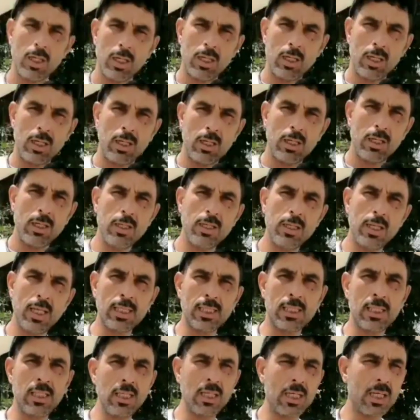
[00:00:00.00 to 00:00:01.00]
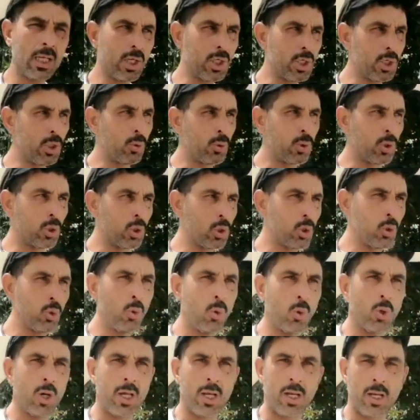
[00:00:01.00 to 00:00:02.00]
الناس اللي كيجيو
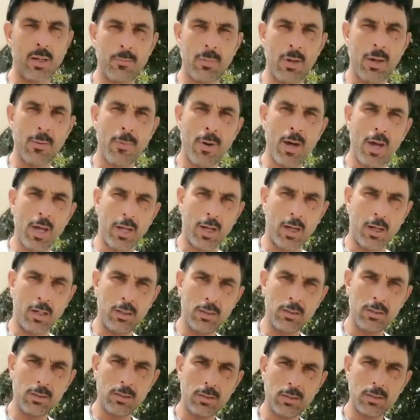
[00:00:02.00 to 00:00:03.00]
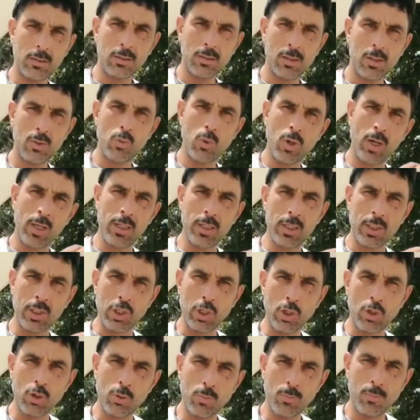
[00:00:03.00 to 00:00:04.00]
الزوار المقبره
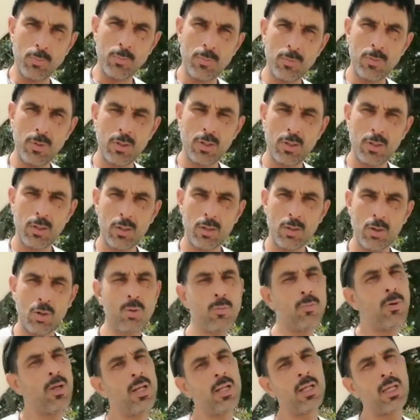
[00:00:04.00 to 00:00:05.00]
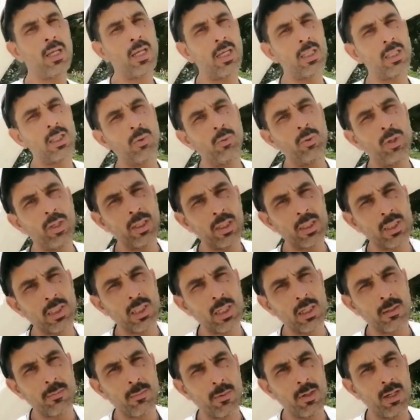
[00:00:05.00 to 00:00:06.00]
الوالديهم هما اللي كيعطيونا داكشي
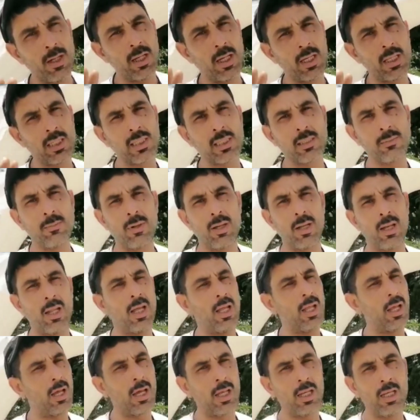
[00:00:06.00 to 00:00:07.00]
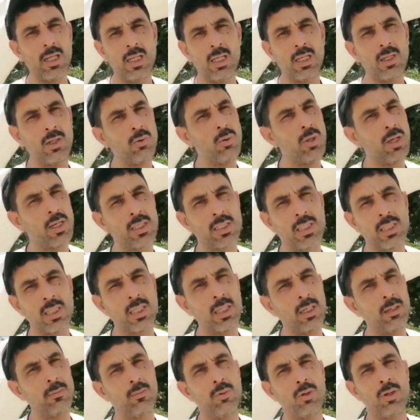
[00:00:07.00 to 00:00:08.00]
اللي قسم الله قليل ولا كثير
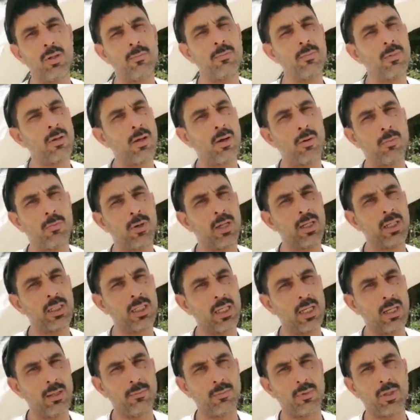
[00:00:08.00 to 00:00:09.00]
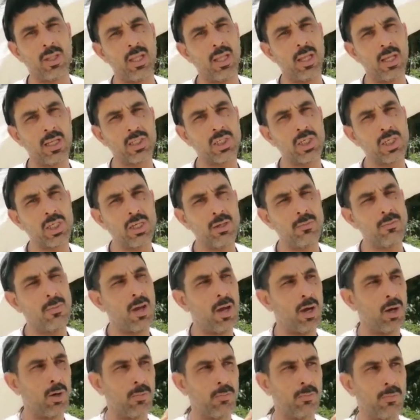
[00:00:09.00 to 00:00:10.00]
المهم اللهم لك الحمد عايشين
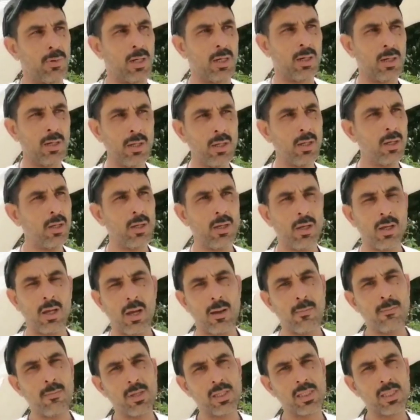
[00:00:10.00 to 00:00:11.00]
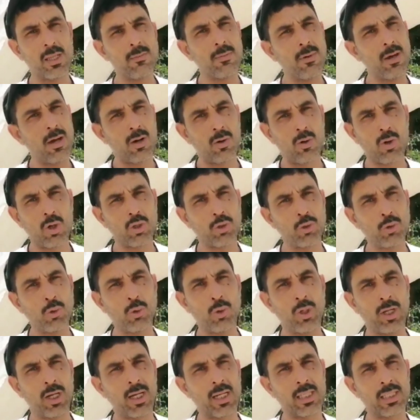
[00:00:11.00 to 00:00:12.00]
معاهم ما اما زعما
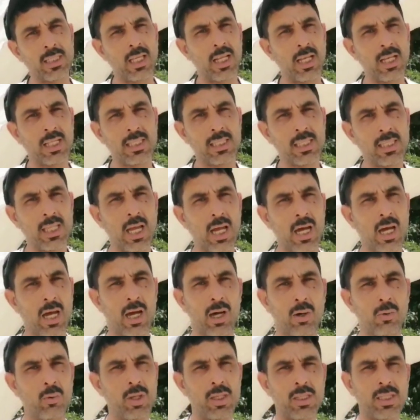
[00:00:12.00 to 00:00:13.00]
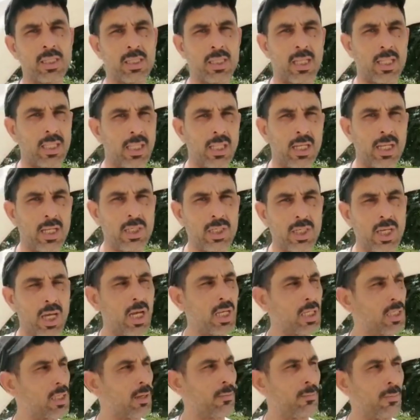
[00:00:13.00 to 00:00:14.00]
الدوله كتخلصنا ولا تعطينا شي
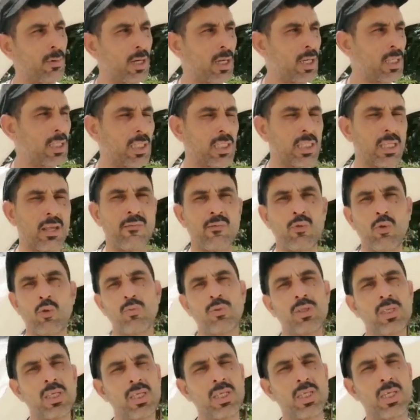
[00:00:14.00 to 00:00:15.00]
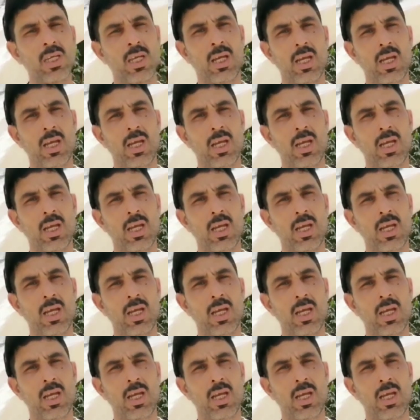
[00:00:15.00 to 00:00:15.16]
حاجه ما كنستافدوا حتى شي حاجه